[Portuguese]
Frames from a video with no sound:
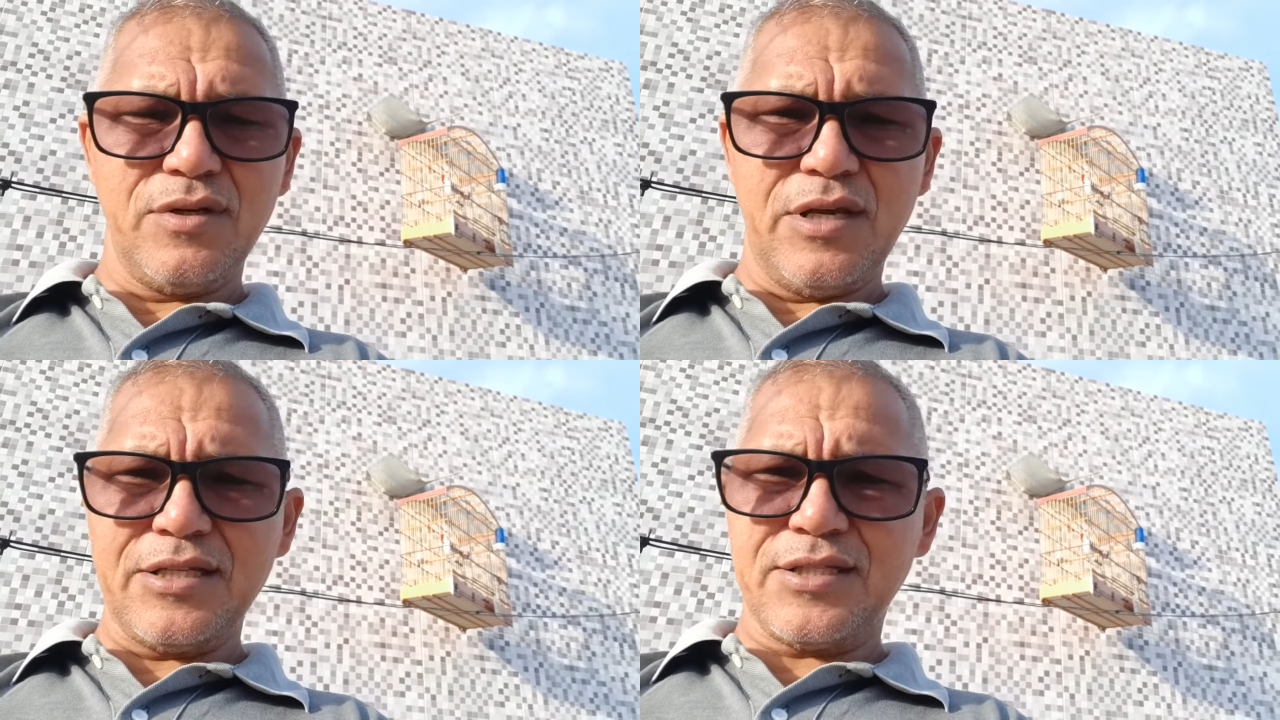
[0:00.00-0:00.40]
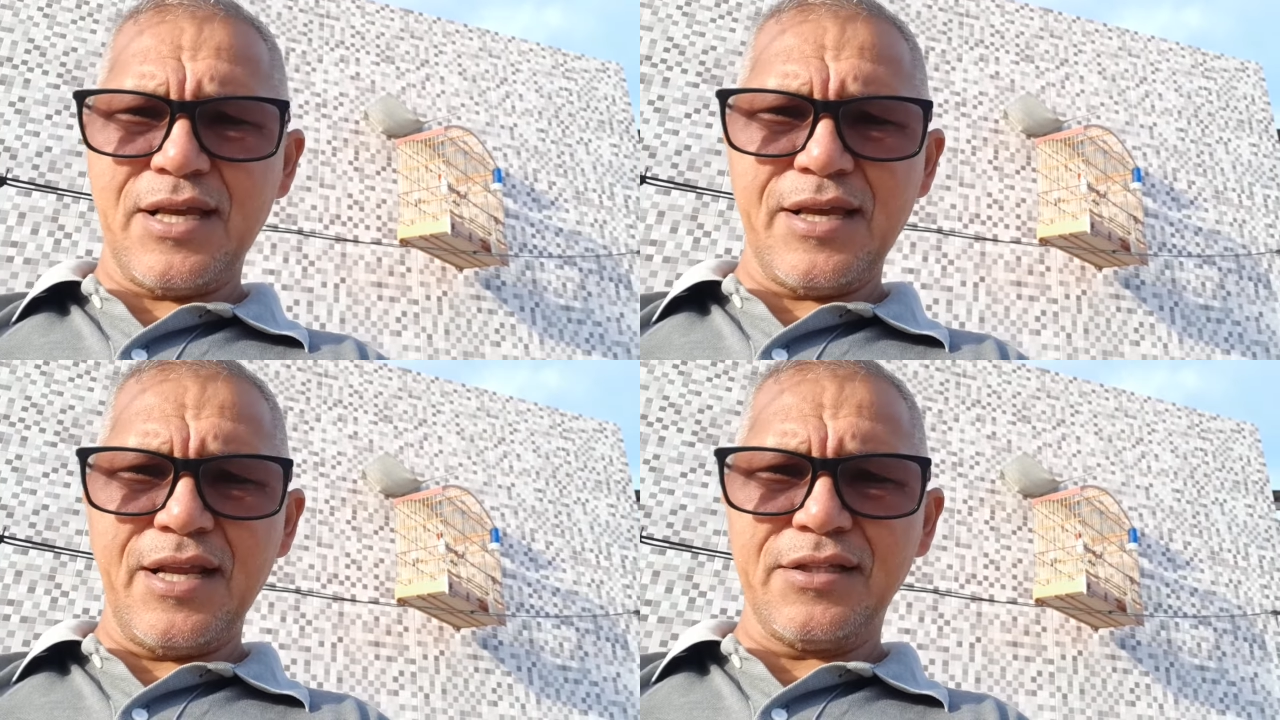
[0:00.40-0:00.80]
Essa é a
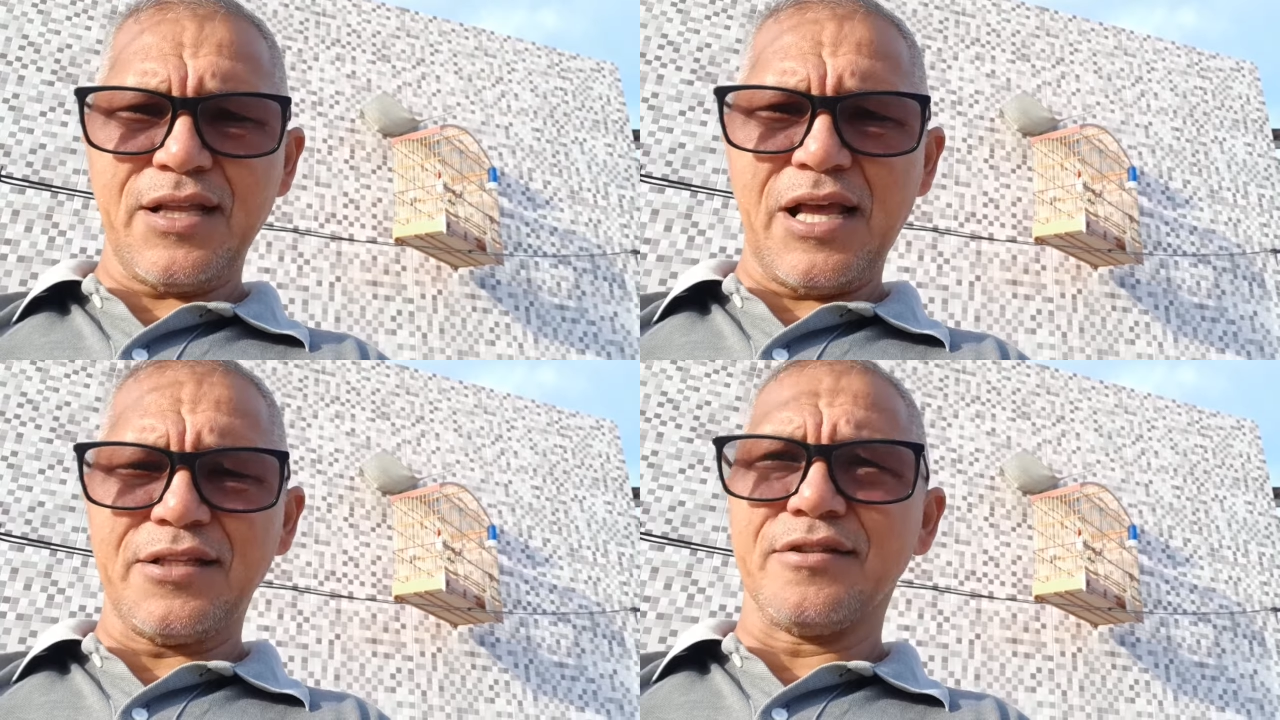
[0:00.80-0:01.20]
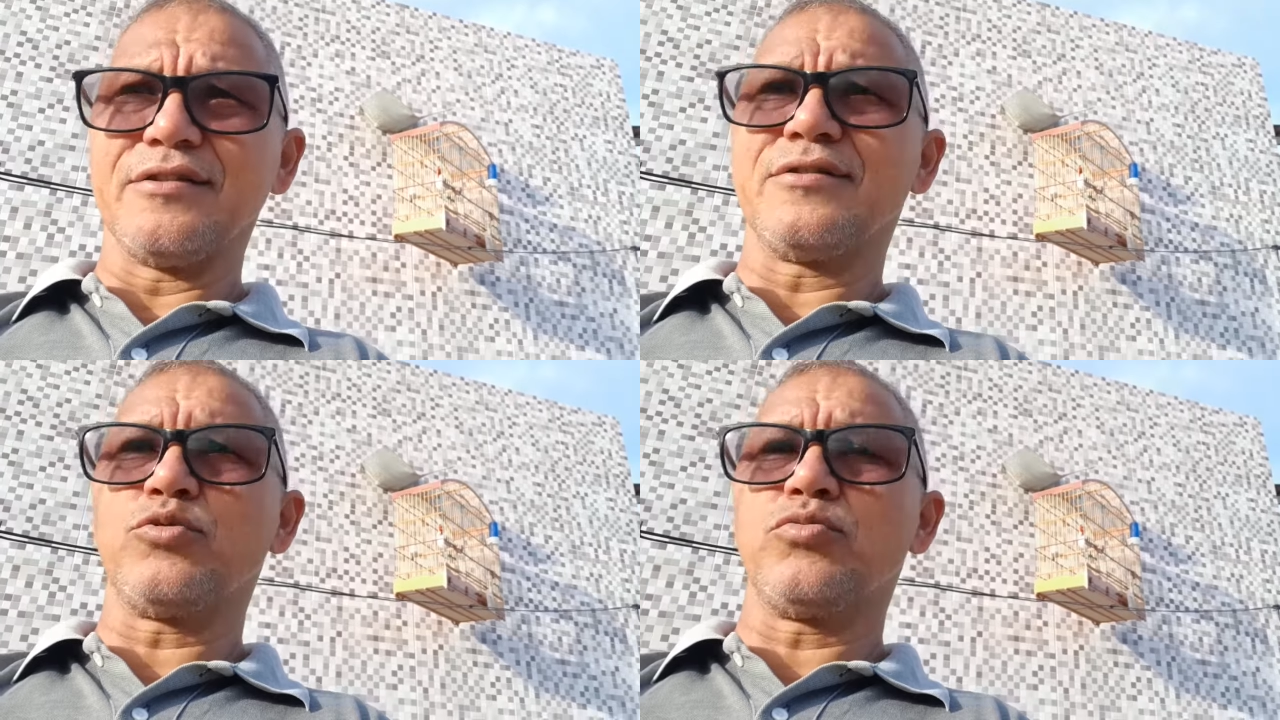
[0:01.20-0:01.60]

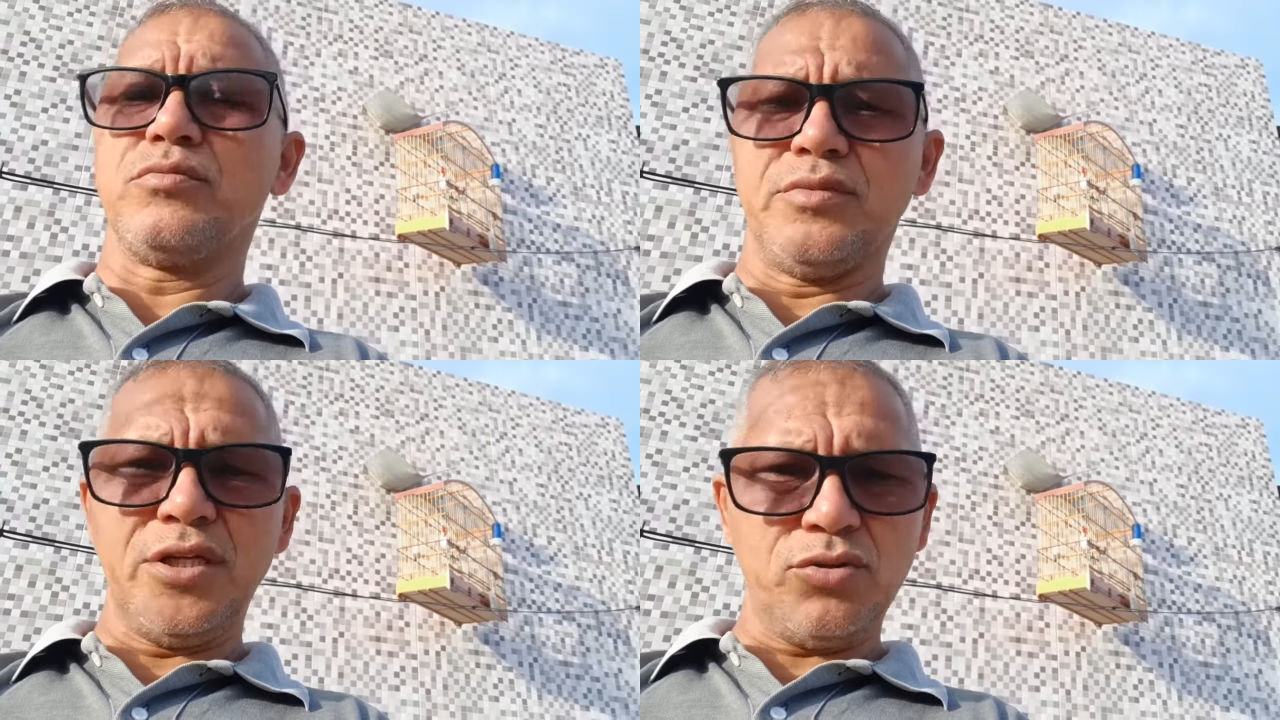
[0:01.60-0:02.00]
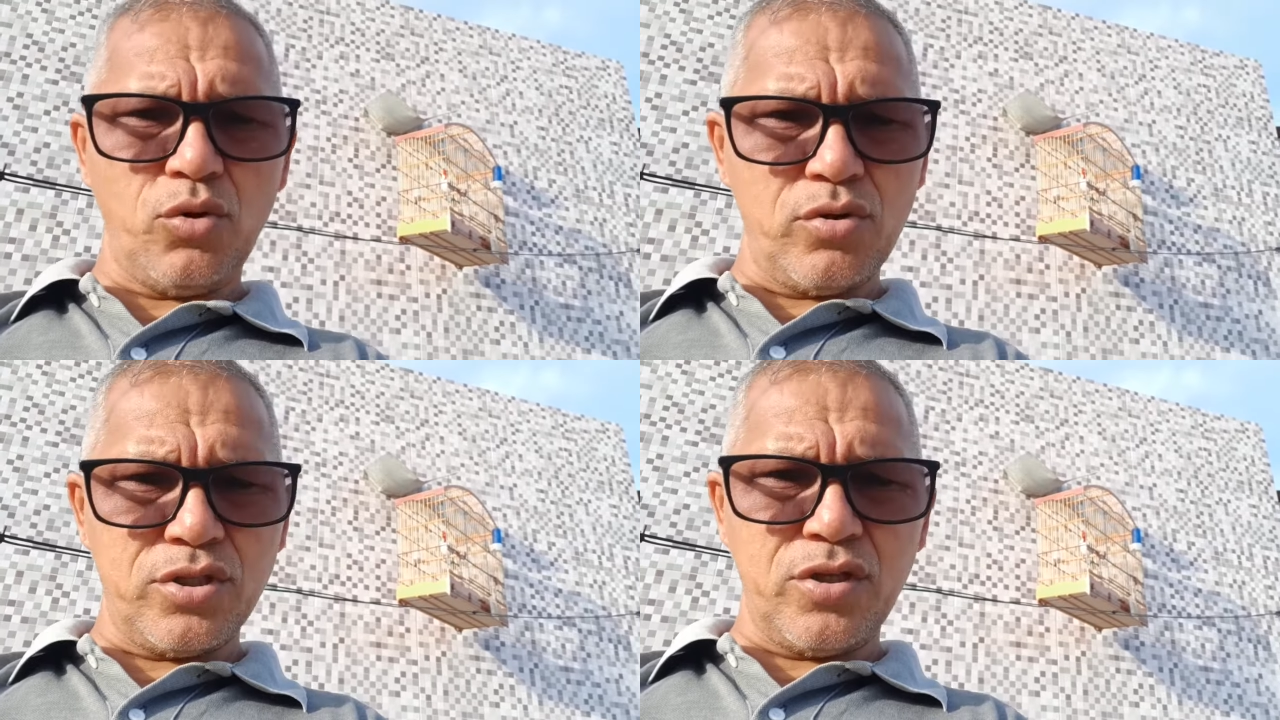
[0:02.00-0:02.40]
realidade. Nem
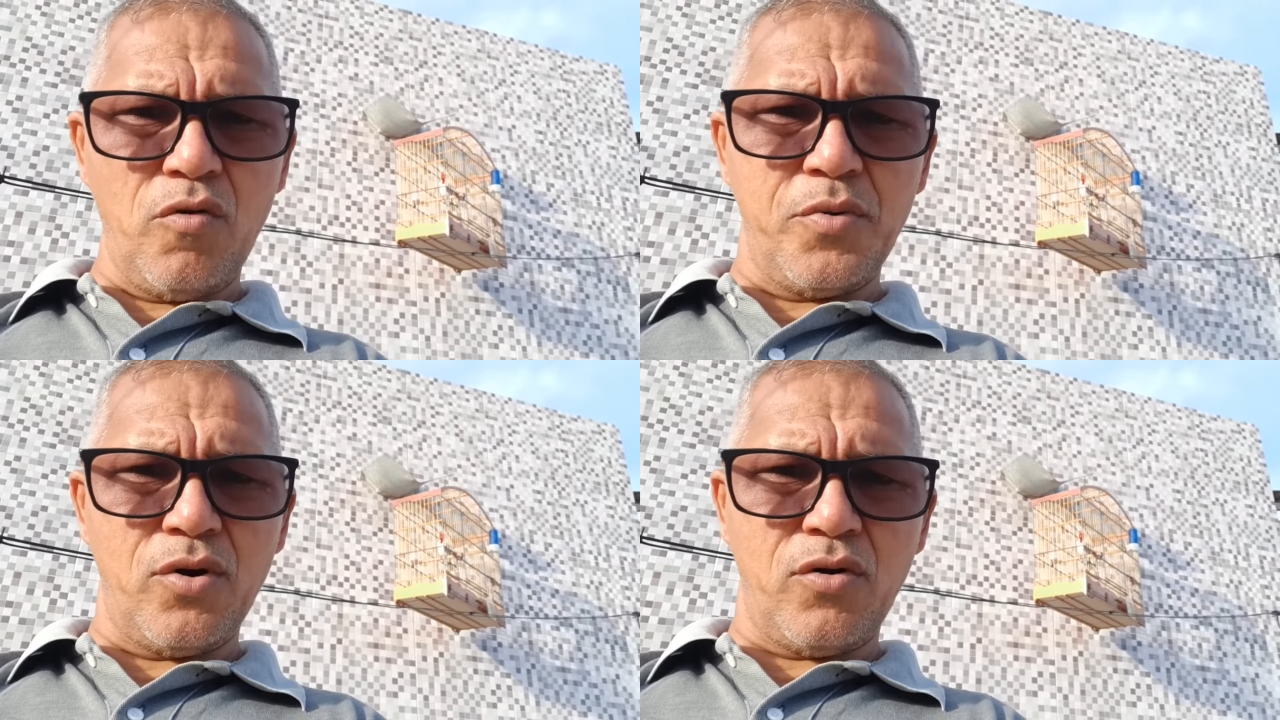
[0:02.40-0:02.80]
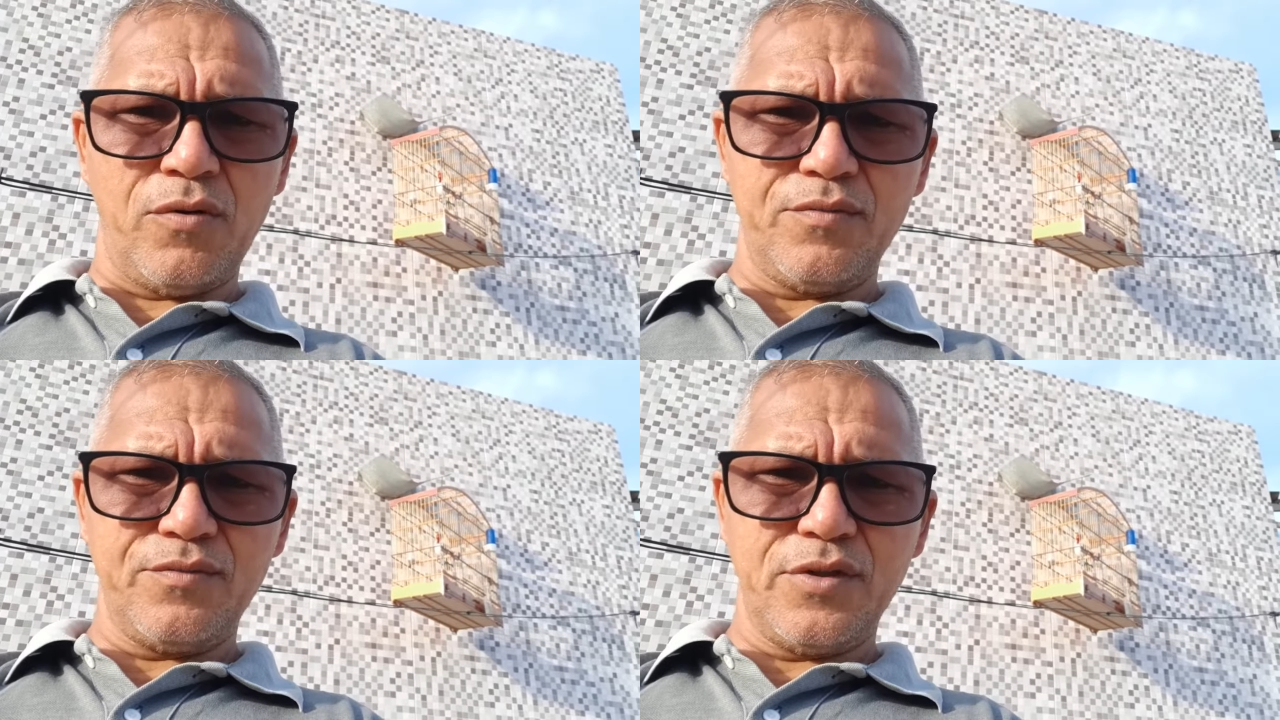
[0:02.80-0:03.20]
todos dão bom.
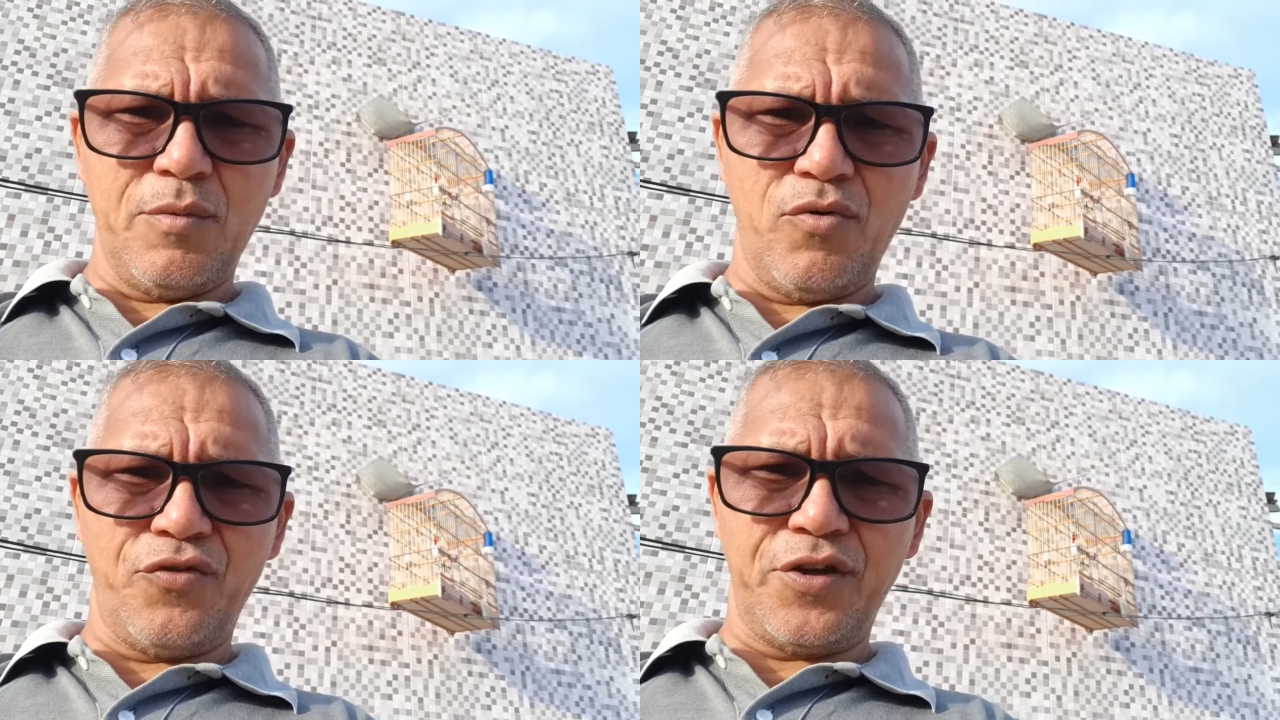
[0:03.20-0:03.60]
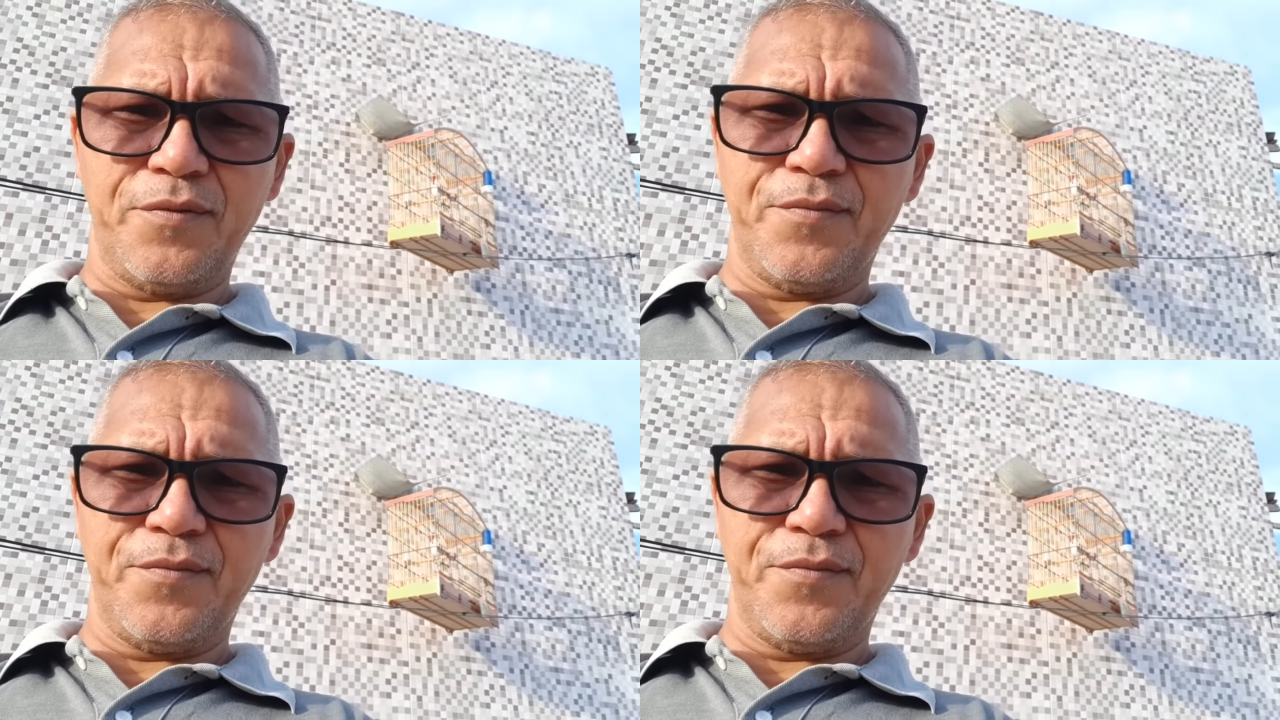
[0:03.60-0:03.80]
Vamos ver.